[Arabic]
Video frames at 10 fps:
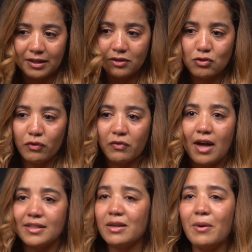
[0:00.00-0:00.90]

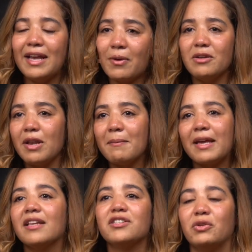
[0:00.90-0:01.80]
كيشوفها سواء حتى ولا ما
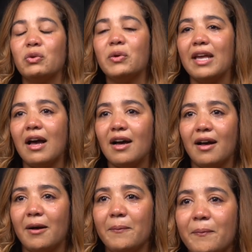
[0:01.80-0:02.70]
كانش عنده اعاقه